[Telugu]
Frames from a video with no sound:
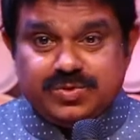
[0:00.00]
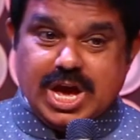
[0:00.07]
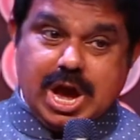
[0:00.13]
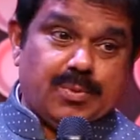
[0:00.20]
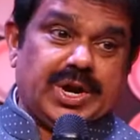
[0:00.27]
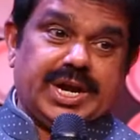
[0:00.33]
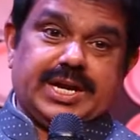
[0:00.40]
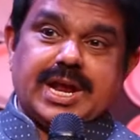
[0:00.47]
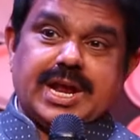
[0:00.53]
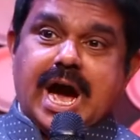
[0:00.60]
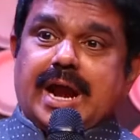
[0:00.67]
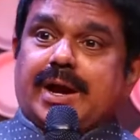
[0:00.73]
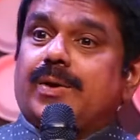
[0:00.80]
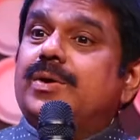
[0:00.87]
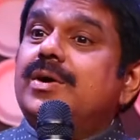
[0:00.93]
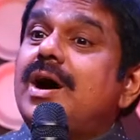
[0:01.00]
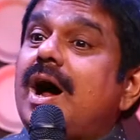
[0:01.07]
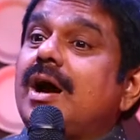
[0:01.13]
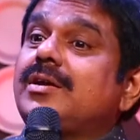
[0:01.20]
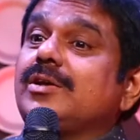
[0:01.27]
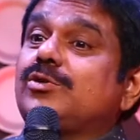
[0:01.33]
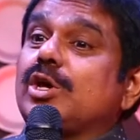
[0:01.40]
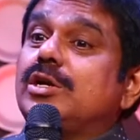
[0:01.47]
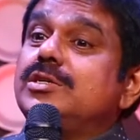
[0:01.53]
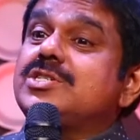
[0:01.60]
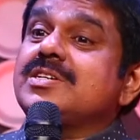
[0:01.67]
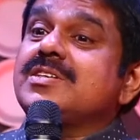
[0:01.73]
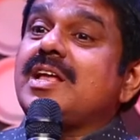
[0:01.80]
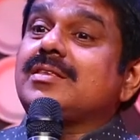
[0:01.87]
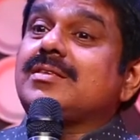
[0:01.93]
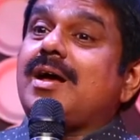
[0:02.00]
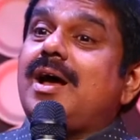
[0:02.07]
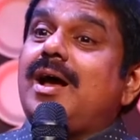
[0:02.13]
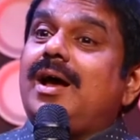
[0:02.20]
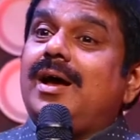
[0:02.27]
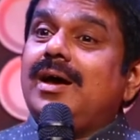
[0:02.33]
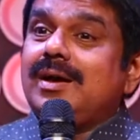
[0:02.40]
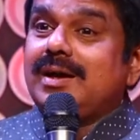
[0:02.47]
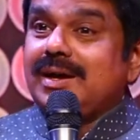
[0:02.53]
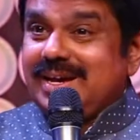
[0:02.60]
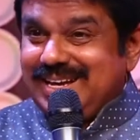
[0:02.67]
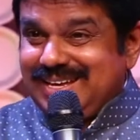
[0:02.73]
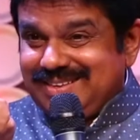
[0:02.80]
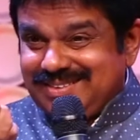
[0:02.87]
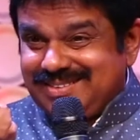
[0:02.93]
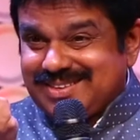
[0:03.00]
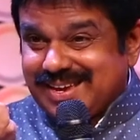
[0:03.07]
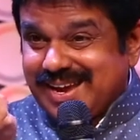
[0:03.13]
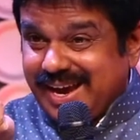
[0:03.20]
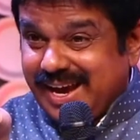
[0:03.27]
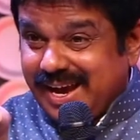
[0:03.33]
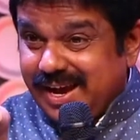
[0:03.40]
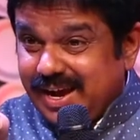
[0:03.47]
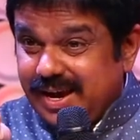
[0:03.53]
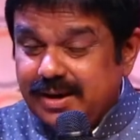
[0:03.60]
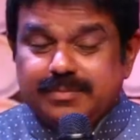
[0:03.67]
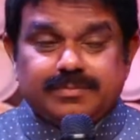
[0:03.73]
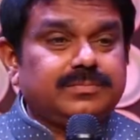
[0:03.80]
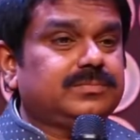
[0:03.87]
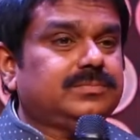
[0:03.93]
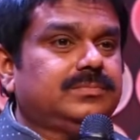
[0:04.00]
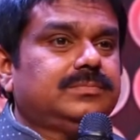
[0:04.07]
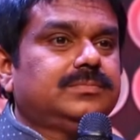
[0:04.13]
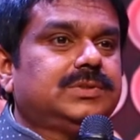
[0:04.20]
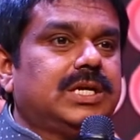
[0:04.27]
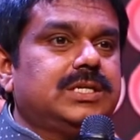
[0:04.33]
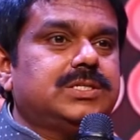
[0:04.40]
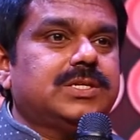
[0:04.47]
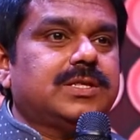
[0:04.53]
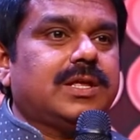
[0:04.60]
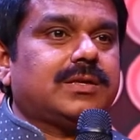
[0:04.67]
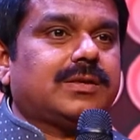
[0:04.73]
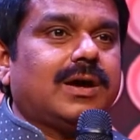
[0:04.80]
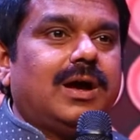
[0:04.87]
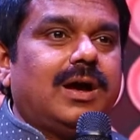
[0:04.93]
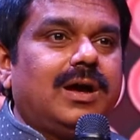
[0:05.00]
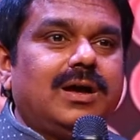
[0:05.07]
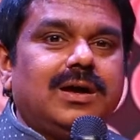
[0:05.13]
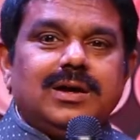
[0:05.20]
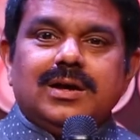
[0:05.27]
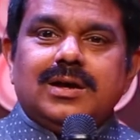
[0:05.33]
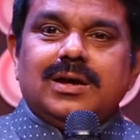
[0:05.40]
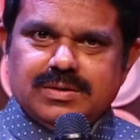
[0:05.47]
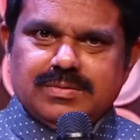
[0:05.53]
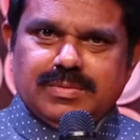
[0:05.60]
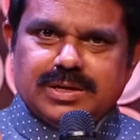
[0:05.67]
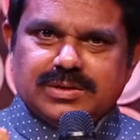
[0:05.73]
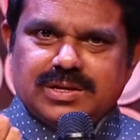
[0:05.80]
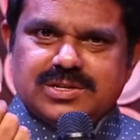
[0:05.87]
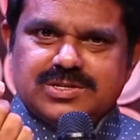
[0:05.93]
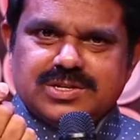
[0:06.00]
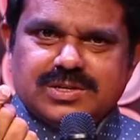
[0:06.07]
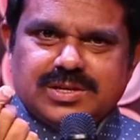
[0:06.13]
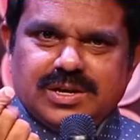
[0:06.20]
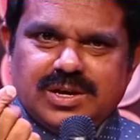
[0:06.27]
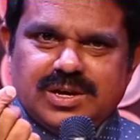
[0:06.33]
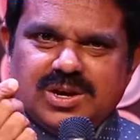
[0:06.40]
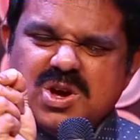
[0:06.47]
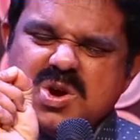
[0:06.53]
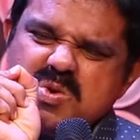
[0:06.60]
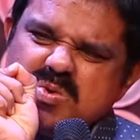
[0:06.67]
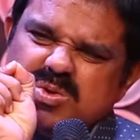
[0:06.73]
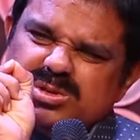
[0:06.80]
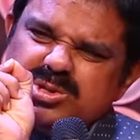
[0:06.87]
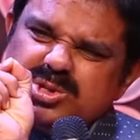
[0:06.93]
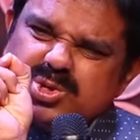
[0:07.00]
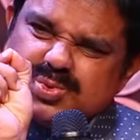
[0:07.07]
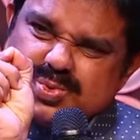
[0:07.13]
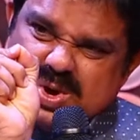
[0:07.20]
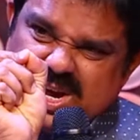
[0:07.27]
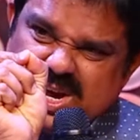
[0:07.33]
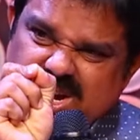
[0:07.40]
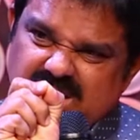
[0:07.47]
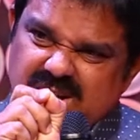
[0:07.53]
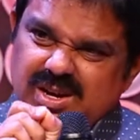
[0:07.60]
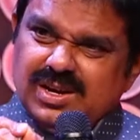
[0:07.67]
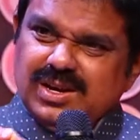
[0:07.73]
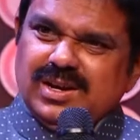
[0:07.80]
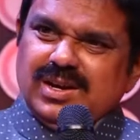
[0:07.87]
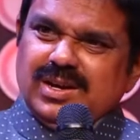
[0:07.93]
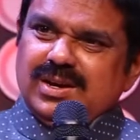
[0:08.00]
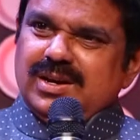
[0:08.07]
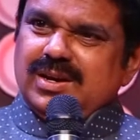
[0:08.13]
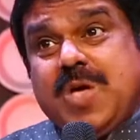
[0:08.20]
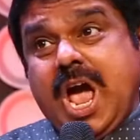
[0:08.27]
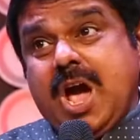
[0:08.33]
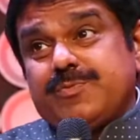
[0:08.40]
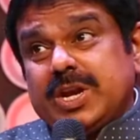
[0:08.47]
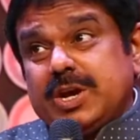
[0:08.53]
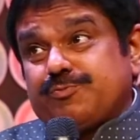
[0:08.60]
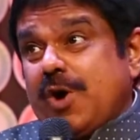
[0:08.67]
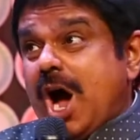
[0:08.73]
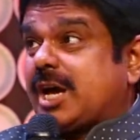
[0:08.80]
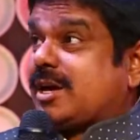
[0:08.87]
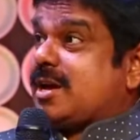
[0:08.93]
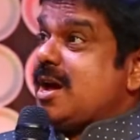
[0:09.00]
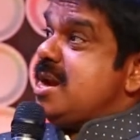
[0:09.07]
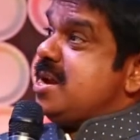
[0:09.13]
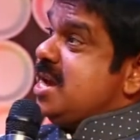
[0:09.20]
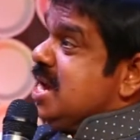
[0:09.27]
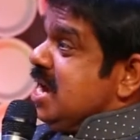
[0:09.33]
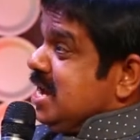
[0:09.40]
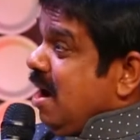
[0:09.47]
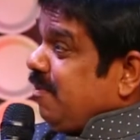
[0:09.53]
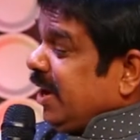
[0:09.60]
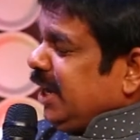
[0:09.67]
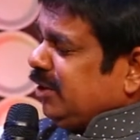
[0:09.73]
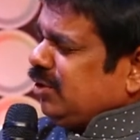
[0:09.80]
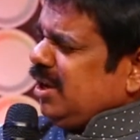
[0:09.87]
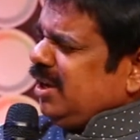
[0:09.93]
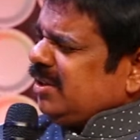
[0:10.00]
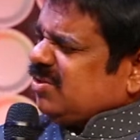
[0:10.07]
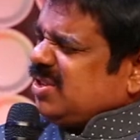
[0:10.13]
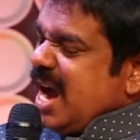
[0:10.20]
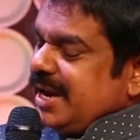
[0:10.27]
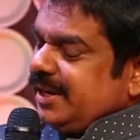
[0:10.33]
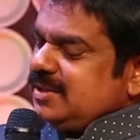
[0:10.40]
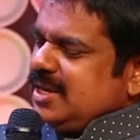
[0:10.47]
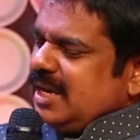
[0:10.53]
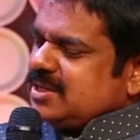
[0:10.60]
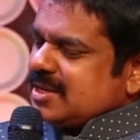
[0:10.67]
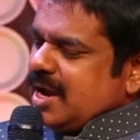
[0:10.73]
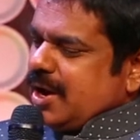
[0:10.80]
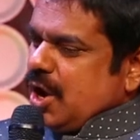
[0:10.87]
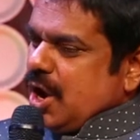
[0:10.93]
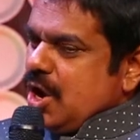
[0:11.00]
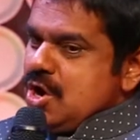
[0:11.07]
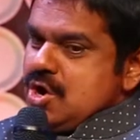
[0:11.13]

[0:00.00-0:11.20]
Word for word: దేవుని జ్ఞానం అంటే తెలిసిందంతా ఇంతే తెలిసిందంతా మనకు తెలిసింది కొంచెమే దేవుని వాక్యాన్ని ఎవరైతే ధ్యానం చేస్తారో